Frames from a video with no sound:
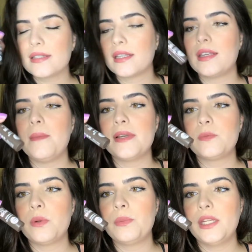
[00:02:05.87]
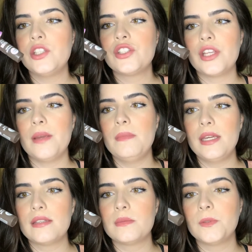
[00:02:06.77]
aqui é mais pra preencher
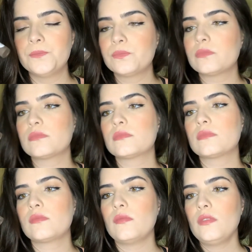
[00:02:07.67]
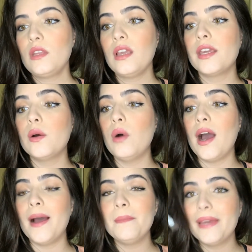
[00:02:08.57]
mesmo. E eu
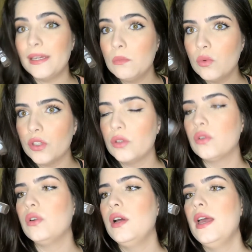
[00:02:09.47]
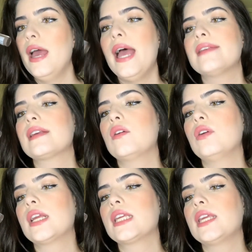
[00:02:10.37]
amei muito. Essa
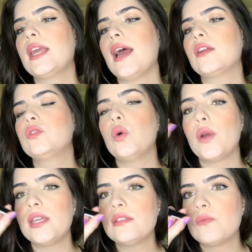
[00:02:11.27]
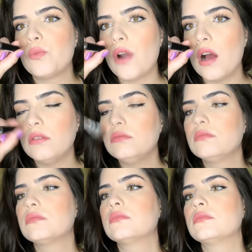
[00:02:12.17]
cor aqui é a 2 Brown.
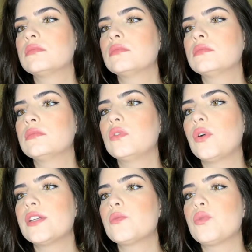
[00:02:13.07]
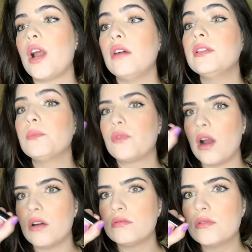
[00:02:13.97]
2 Brownie
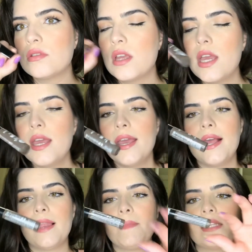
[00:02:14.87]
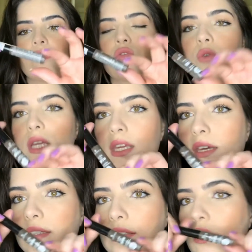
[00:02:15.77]
Browns. Ela é mais
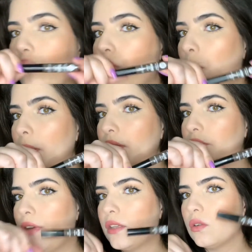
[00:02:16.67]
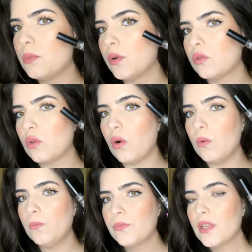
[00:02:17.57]
escurinha, então ficou perfeito no meu
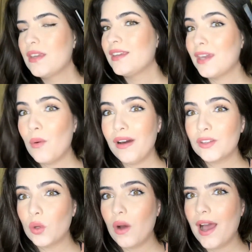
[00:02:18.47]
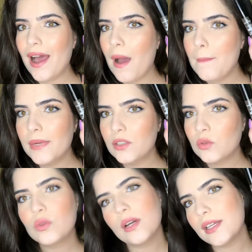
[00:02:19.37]
tom. E eu tô
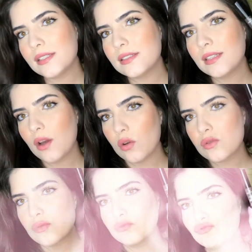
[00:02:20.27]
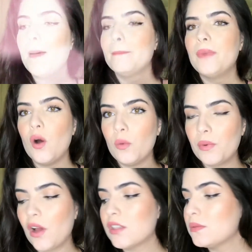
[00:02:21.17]
amando esse negócio. Bom,
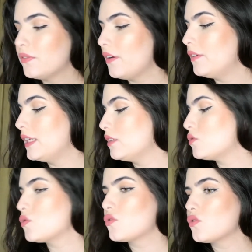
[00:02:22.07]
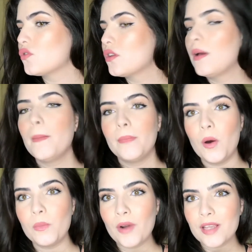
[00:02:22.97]
próximo favoritos.
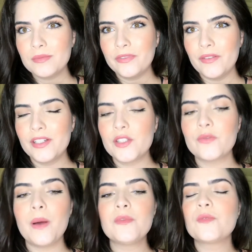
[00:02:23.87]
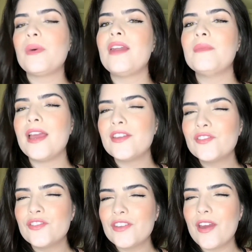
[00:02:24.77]
Bom, próximo favoritos, vamos para uma
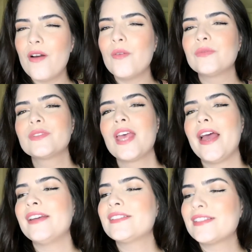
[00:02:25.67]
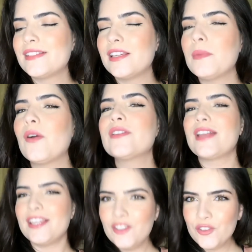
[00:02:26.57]
região, assim, uma
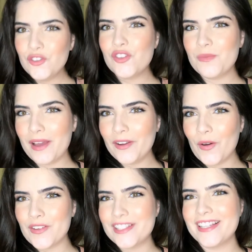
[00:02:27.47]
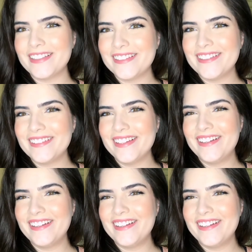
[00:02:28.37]
coisa íntima nossa, entendeu?